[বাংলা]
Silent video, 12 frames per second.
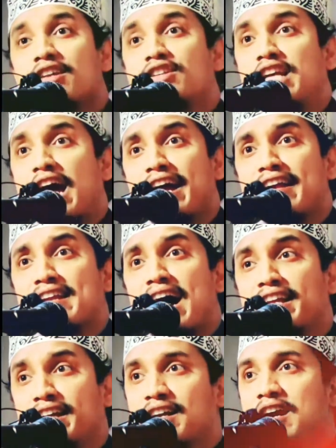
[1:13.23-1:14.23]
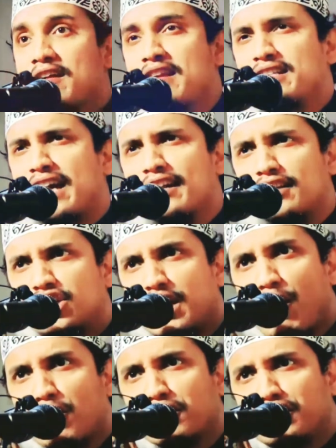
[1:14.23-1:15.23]
যেই নারী নিজের
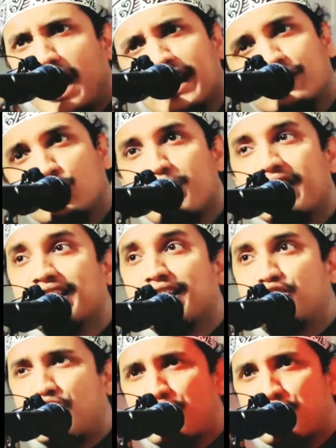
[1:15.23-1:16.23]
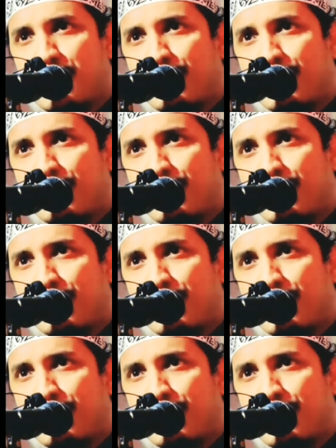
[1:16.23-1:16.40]
জীবনটাই তোমাদের জন্য